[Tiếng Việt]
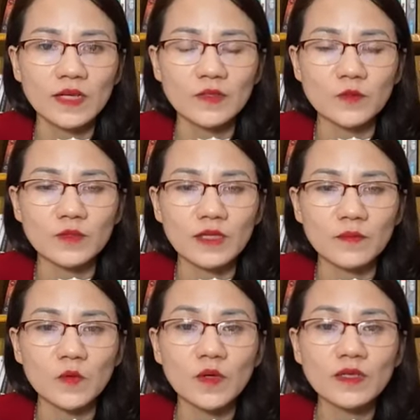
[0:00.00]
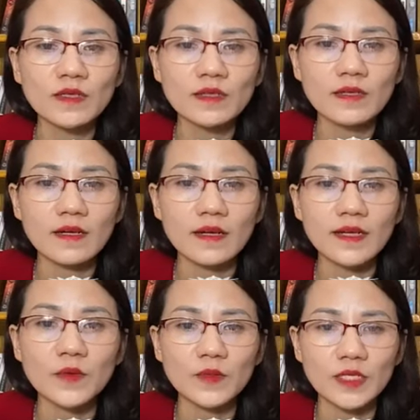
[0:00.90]
cho nên là chúng ta muốn
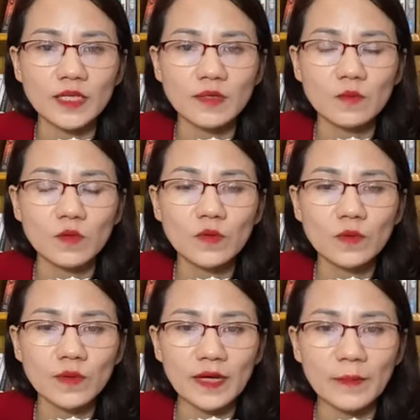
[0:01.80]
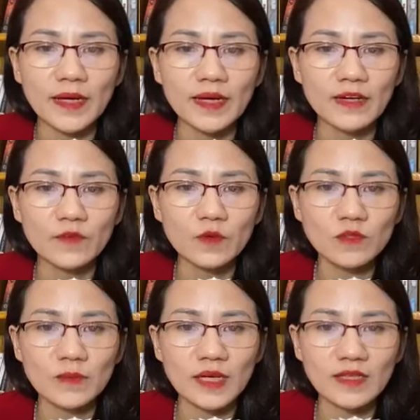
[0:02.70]
cái điều gì muốn khỏe mạnh hạnh
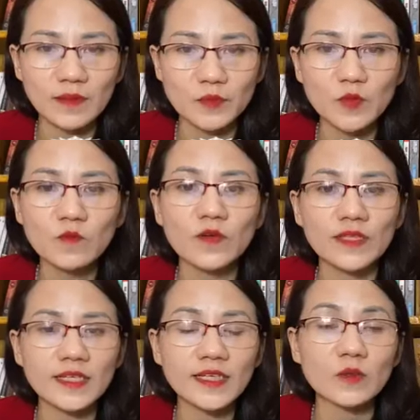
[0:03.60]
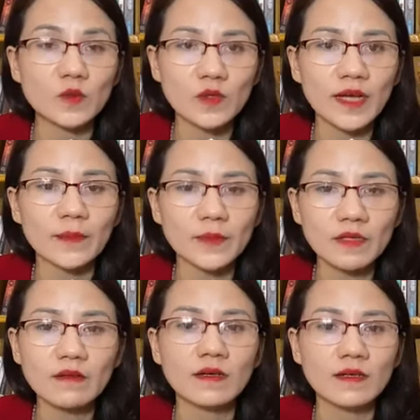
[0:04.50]
phúc thì mình hãy tập trung vào những cái điều tốt đẹp
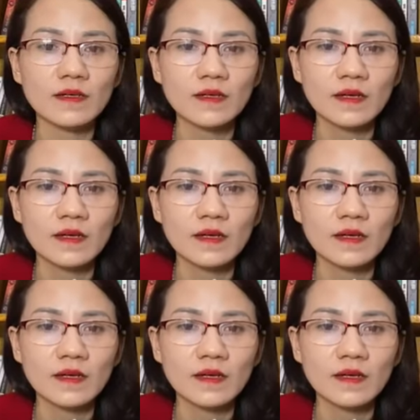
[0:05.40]
tích cực